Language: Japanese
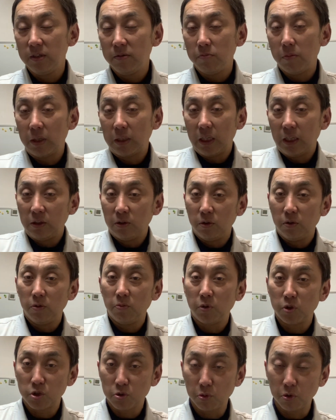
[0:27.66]
またあの、
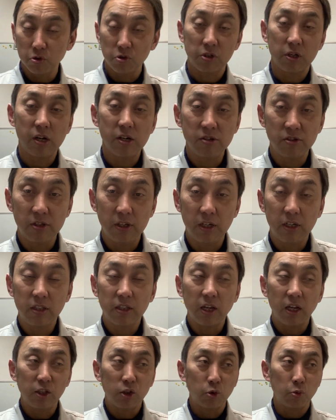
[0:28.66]
ぼちぼち返していき
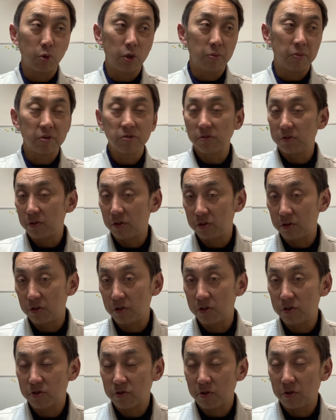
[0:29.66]
たいと思いますので、
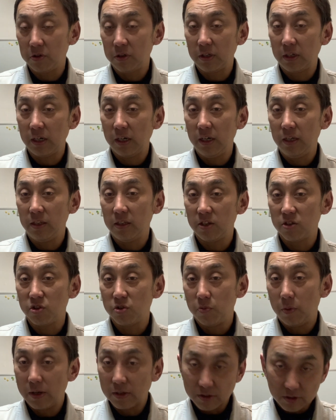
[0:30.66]
よろしくお願いいた
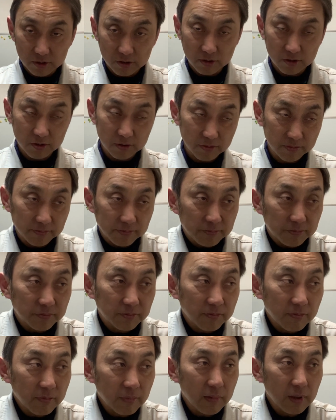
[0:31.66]
します。
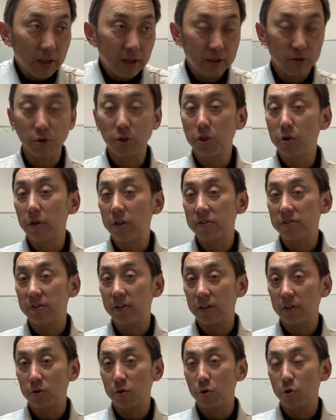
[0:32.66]
それではです
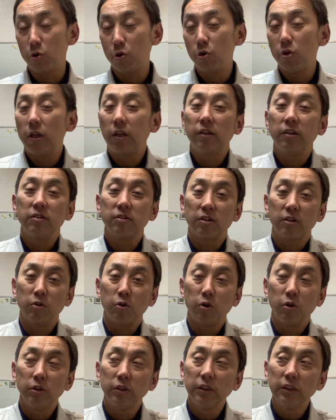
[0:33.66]
ね、今日なんですけ
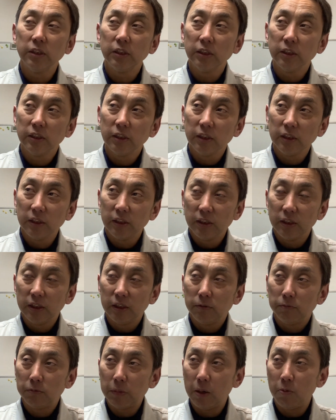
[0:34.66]
ど、
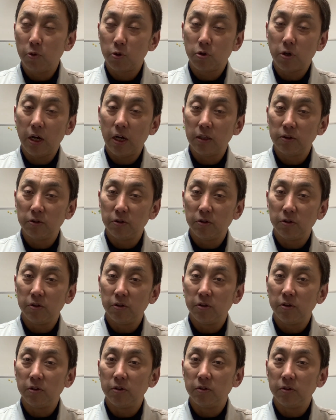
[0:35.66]
まあ僕はあ
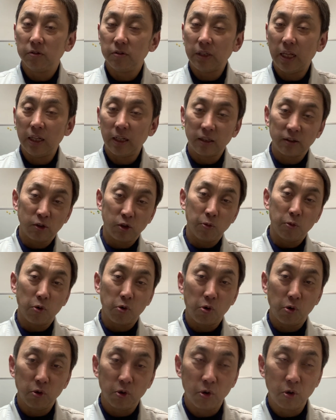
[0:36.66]
の、何度も
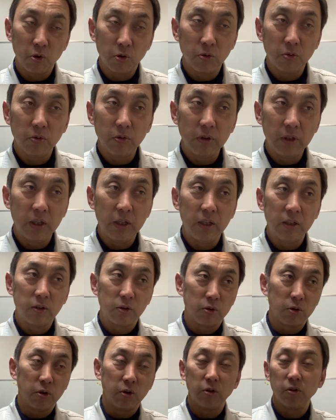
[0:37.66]
この、えー、っ
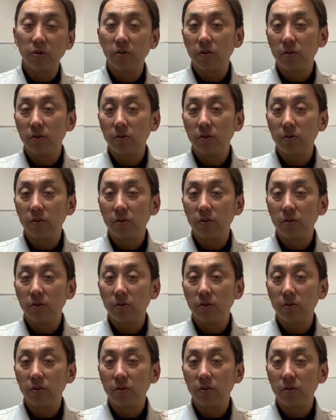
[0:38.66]
と、